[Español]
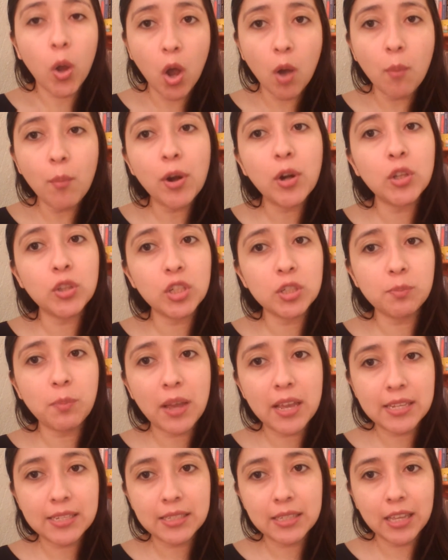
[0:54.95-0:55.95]
como en otros
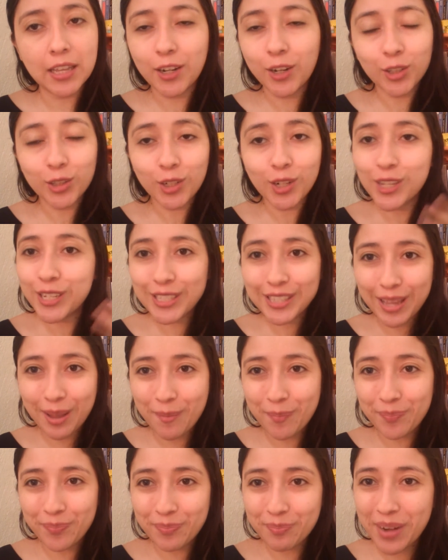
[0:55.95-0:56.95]
países, en otros este,